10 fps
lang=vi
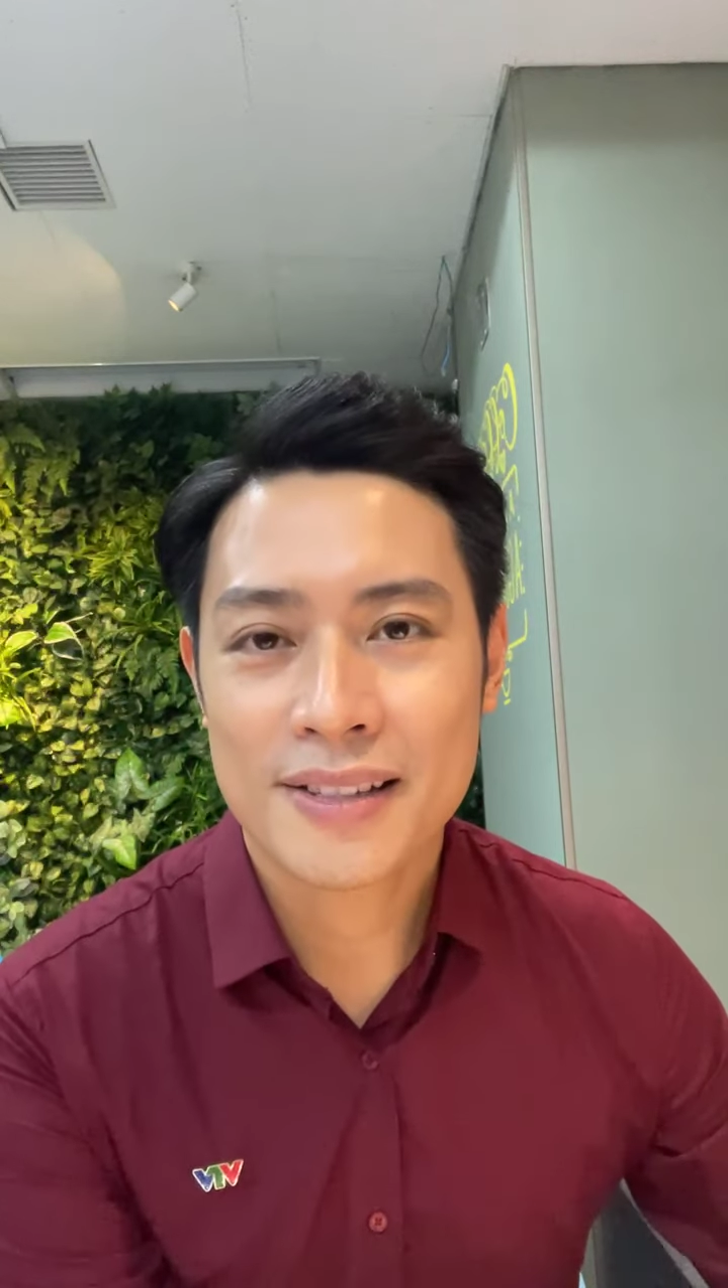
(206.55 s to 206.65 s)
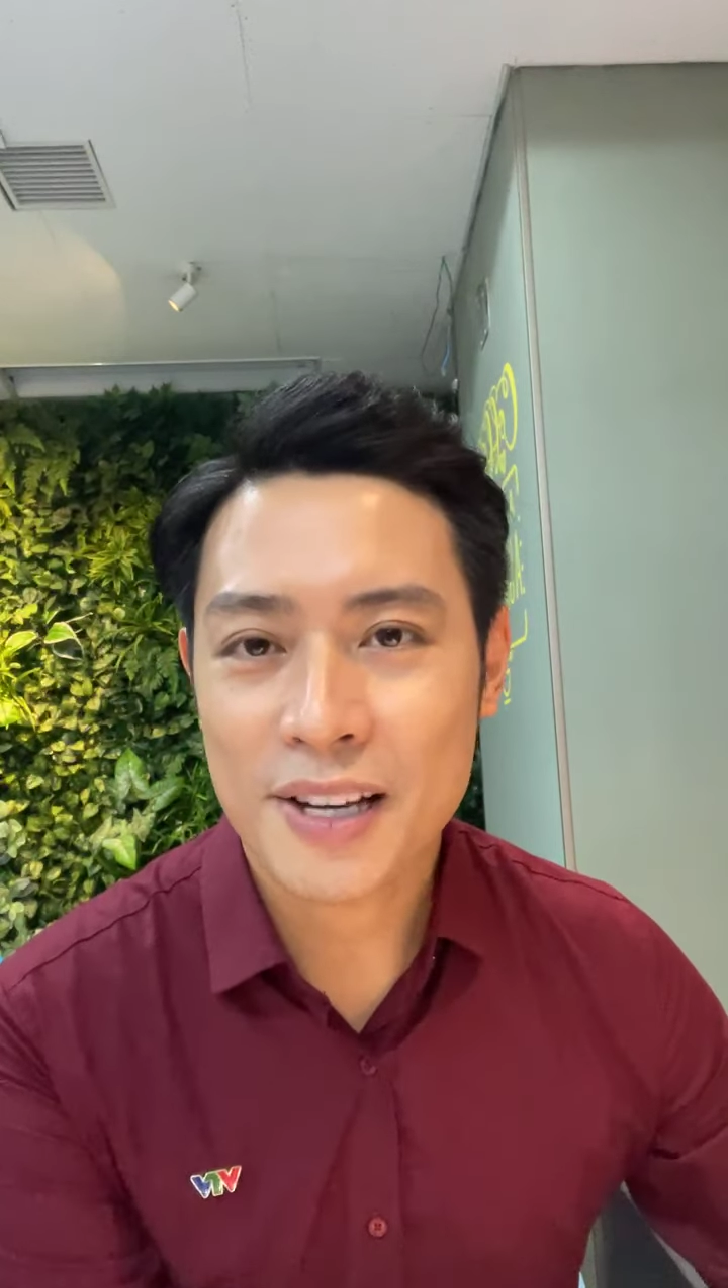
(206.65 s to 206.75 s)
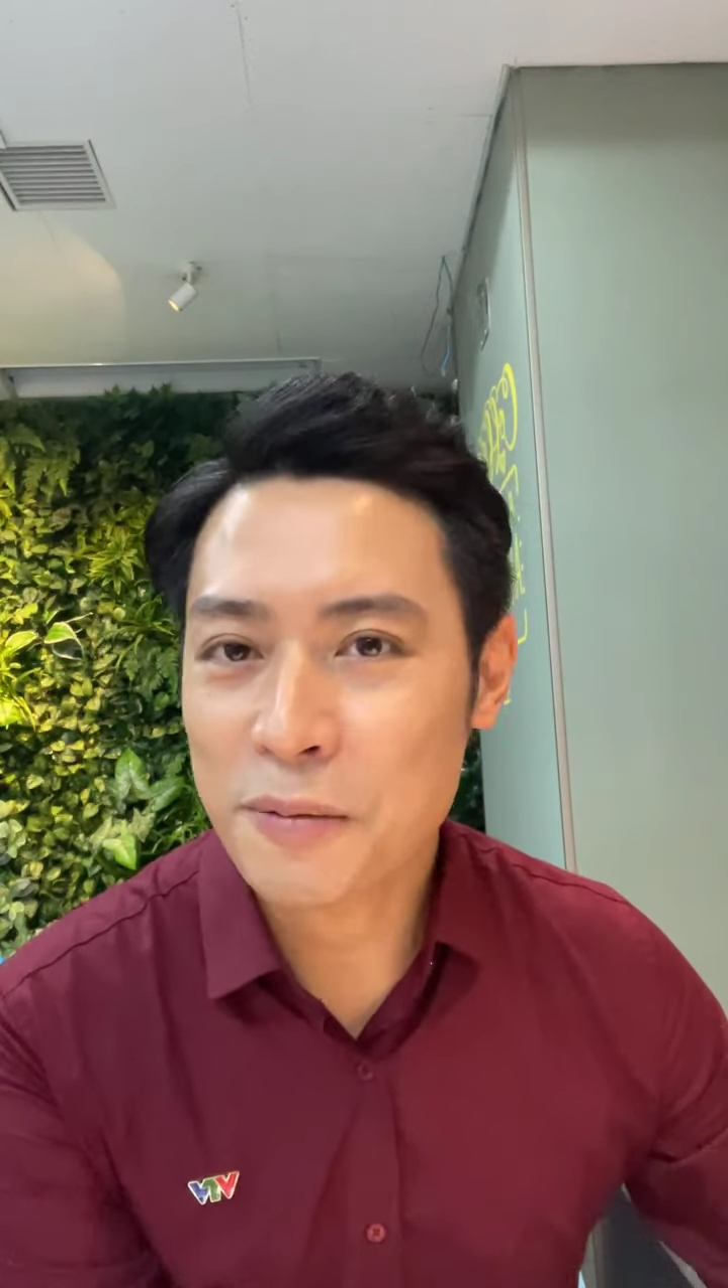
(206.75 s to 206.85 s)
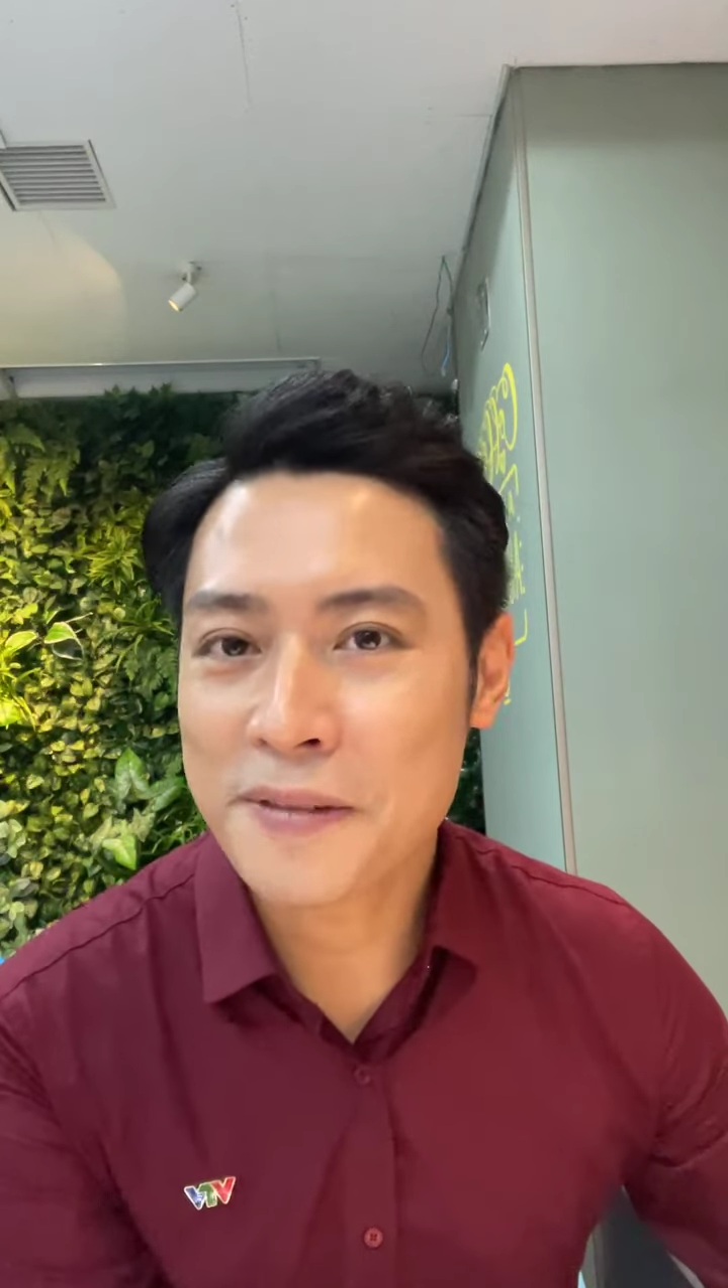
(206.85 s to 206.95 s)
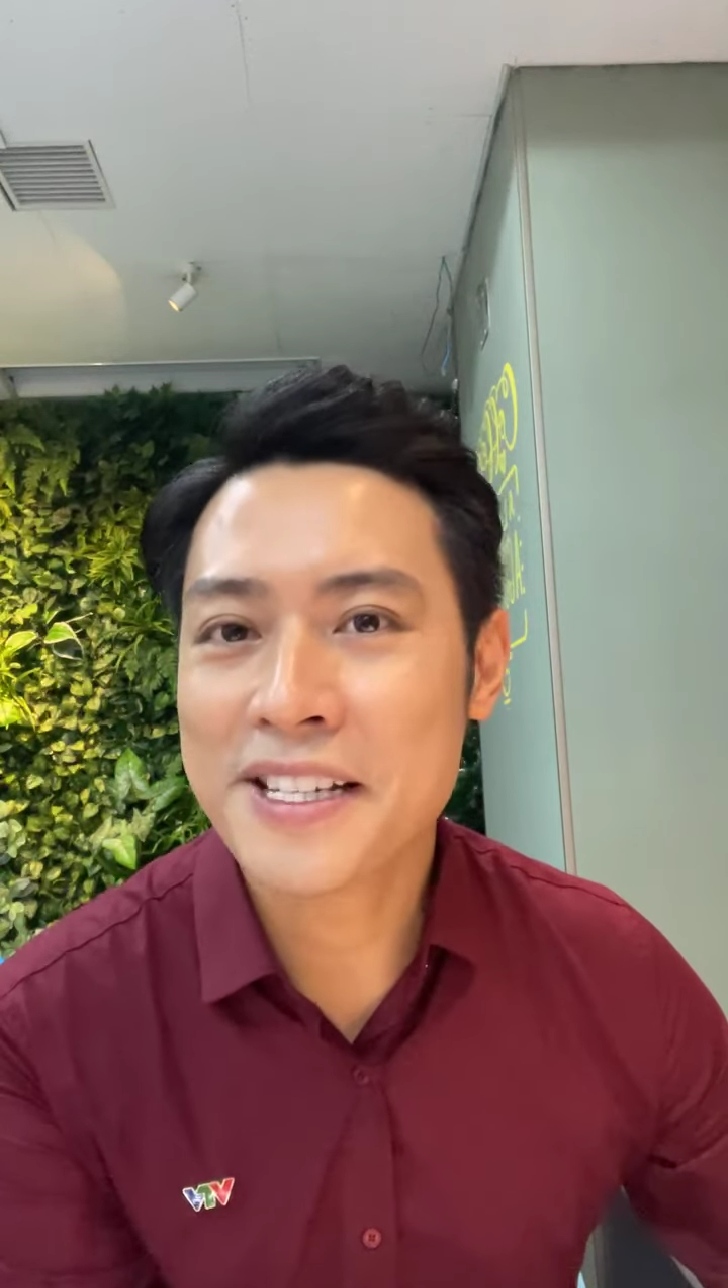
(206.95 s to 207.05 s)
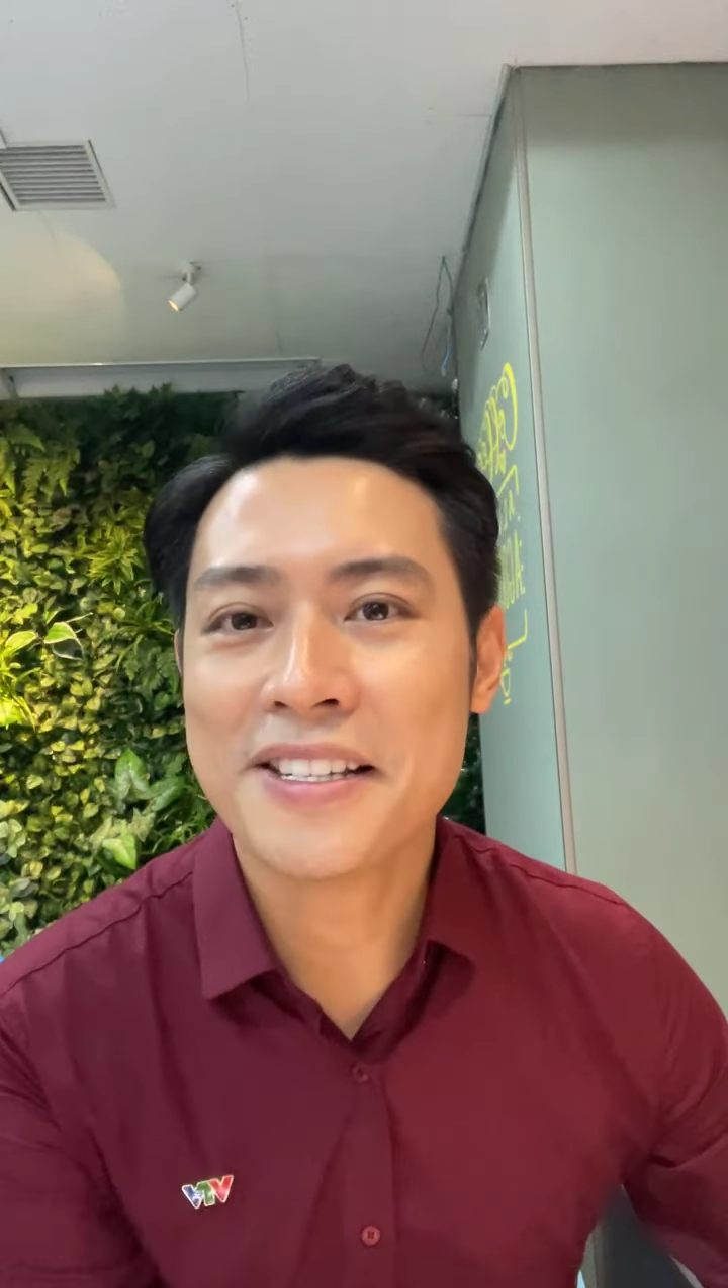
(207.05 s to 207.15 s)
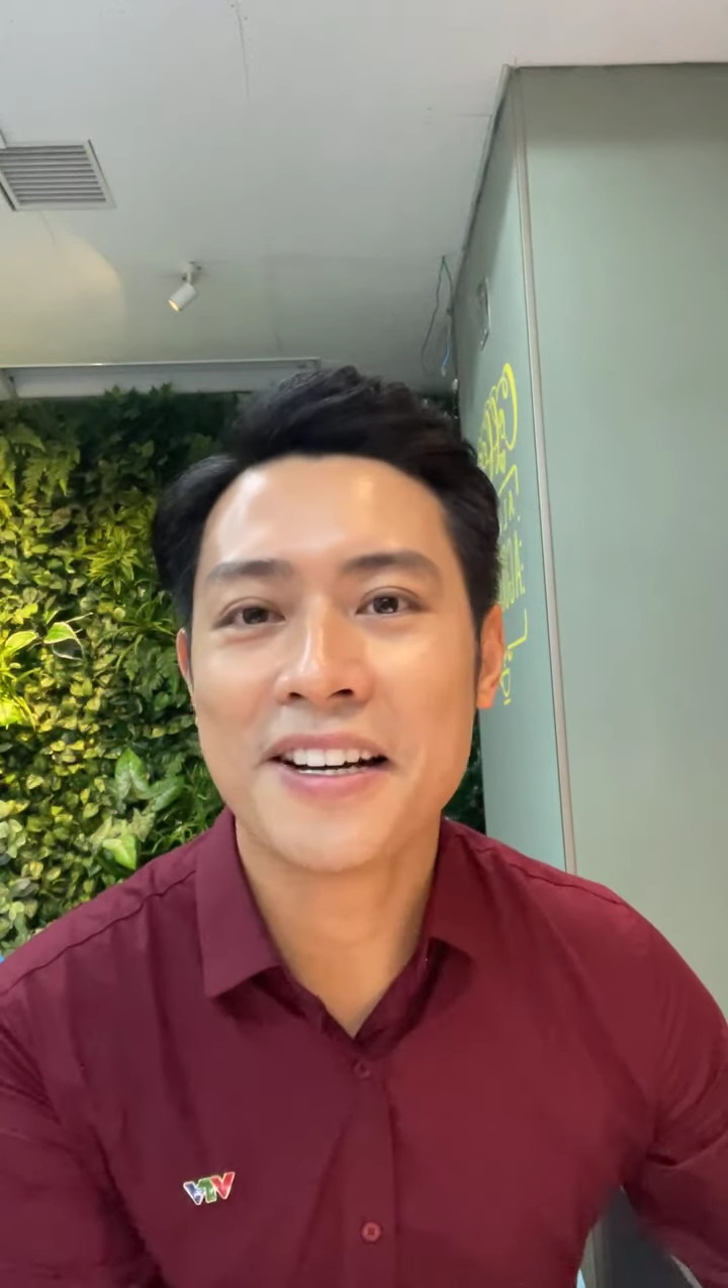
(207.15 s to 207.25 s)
trong trí